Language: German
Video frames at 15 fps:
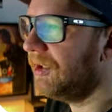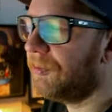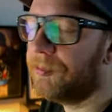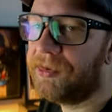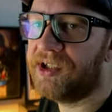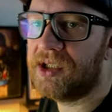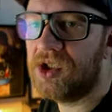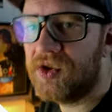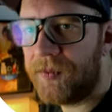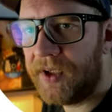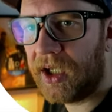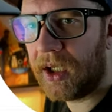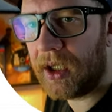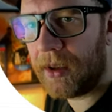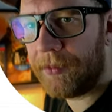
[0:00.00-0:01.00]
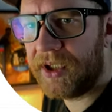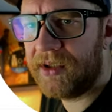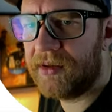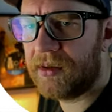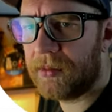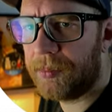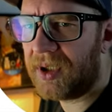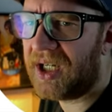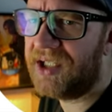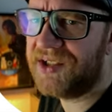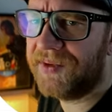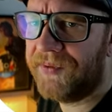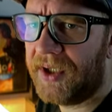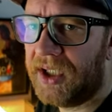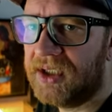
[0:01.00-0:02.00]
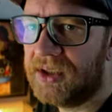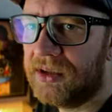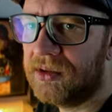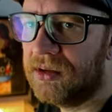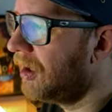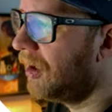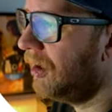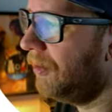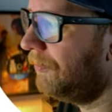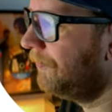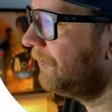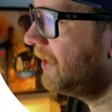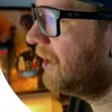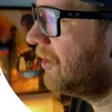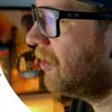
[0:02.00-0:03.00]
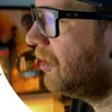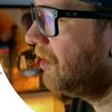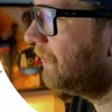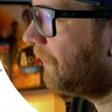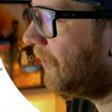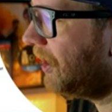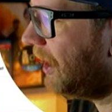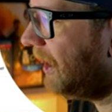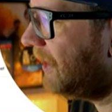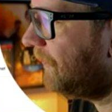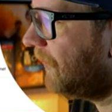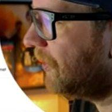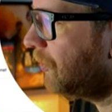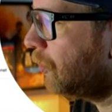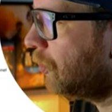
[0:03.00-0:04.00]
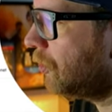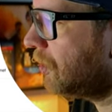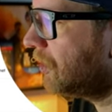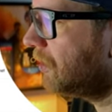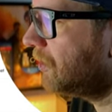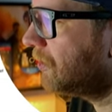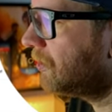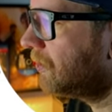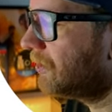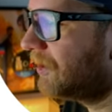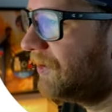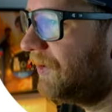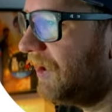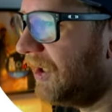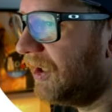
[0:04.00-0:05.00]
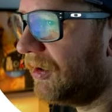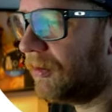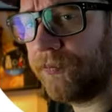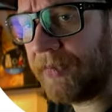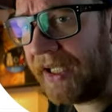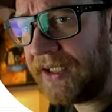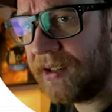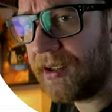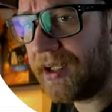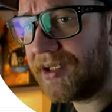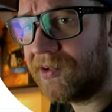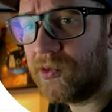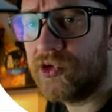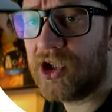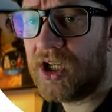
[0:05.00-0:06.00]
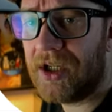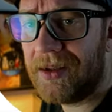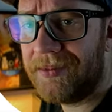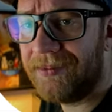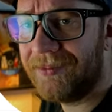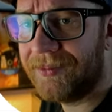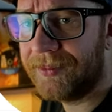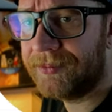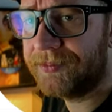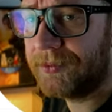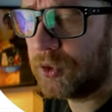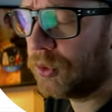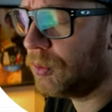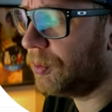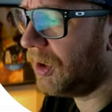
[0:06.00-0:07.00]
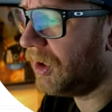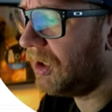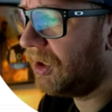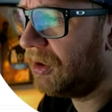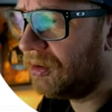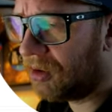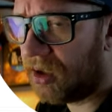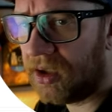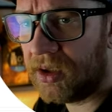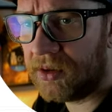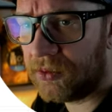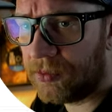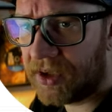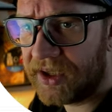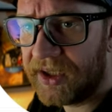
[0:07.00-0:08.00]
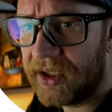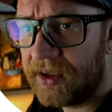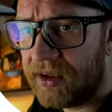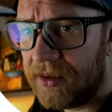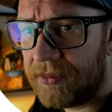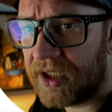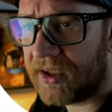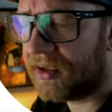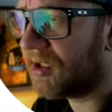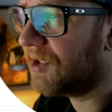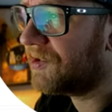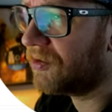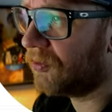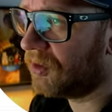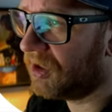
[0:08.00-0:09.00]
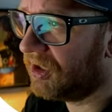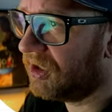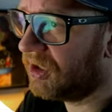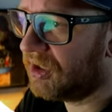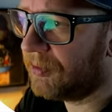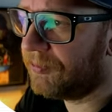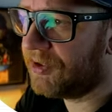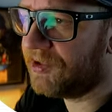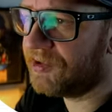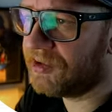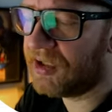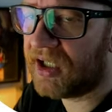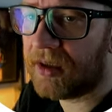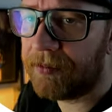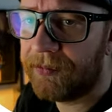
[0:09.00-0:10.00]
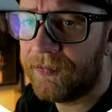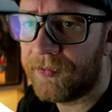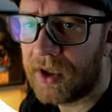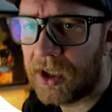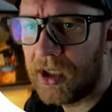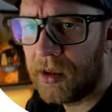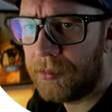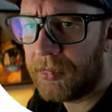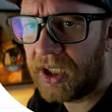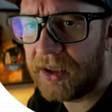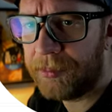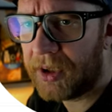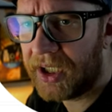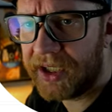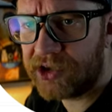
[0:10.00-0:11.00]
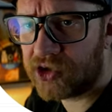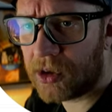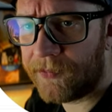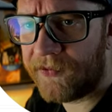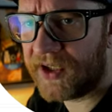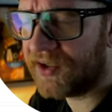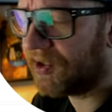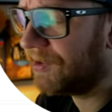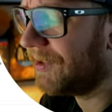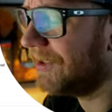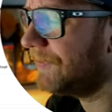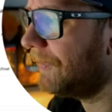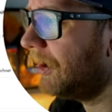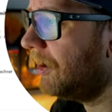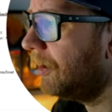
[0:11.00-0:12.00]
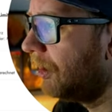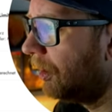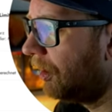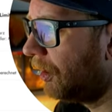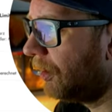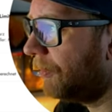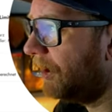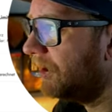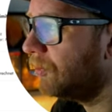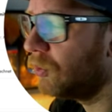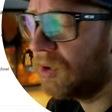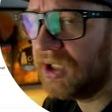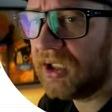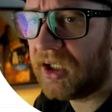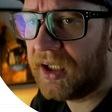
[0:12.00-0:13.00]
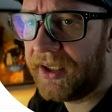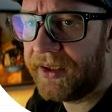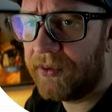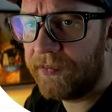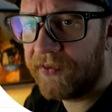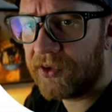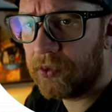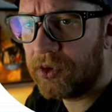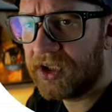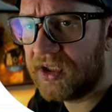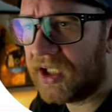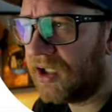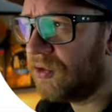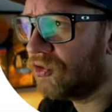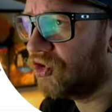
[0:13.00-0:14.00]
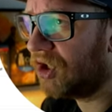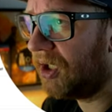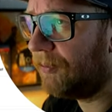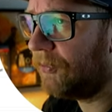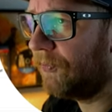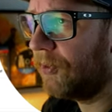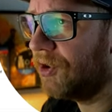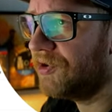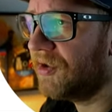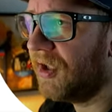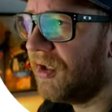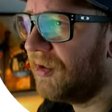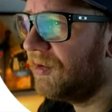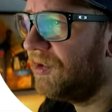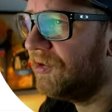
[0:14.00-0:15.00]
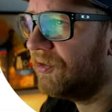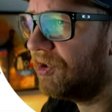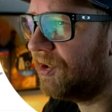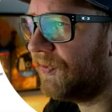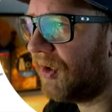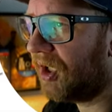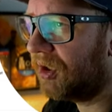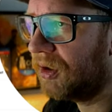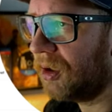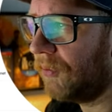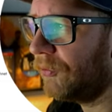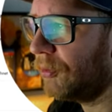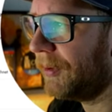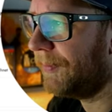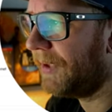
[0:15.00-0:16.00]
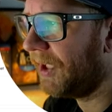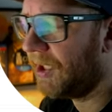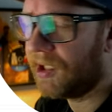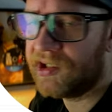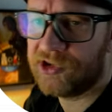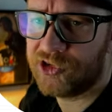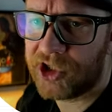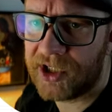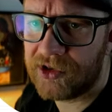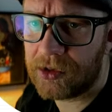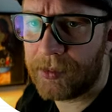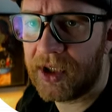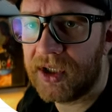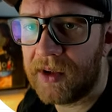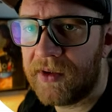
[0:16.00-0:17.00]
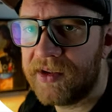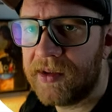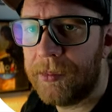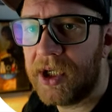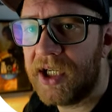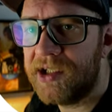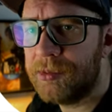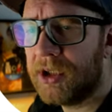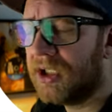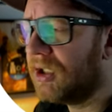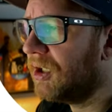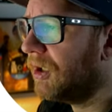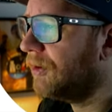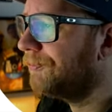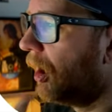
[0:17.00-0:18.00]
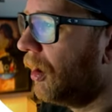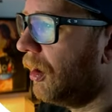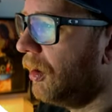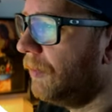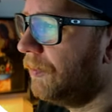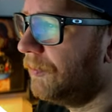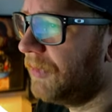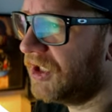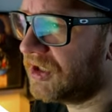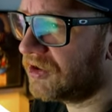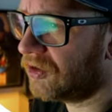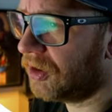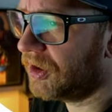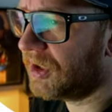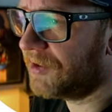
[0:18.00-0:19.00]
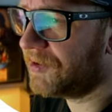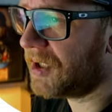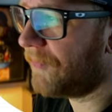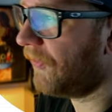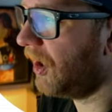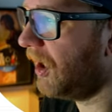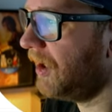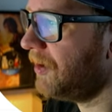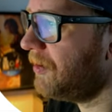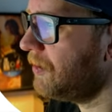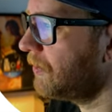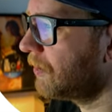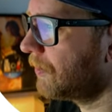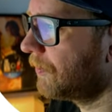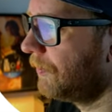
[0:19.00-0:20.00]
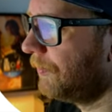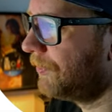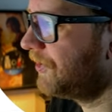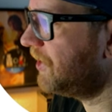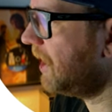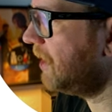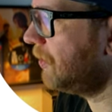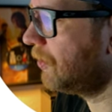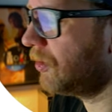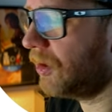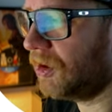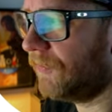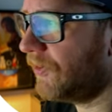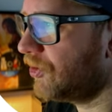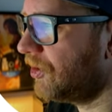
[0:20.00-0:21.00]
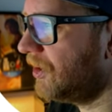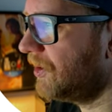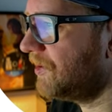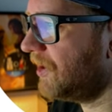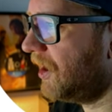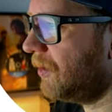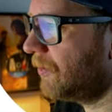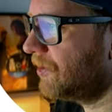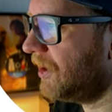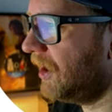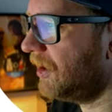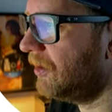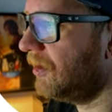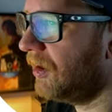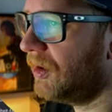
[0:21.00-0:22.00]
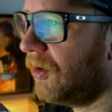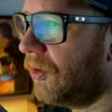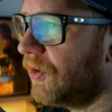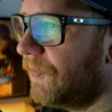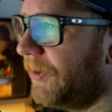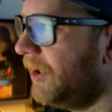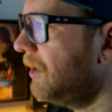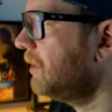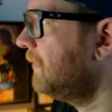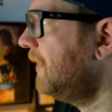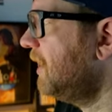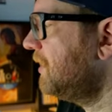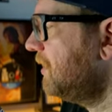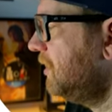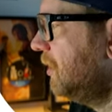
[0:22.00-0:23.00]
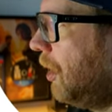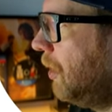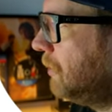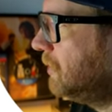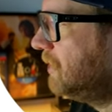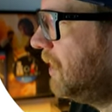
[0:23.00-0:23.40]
ist ein bisschen schwieriger mit Preise verhandeln. Ähm, ihr könnt vielleicht versuchen, den Händler anzuschreiben über, ja, über deren E-Mail-Adresse oder ihr gebt diesen Namen My Bike Shop, was das jetzt war, bei Google ein und versucht den da anzuschreiben, du würdest gerne dies und dies Fahrrad kaufen über Bike Exchange, ob er da was am Preis machen kann. Ähm, meldet euch ganz einfach an Zahlung, könnt ihr verschiedene Zahlungsarten dann auswählen quasi und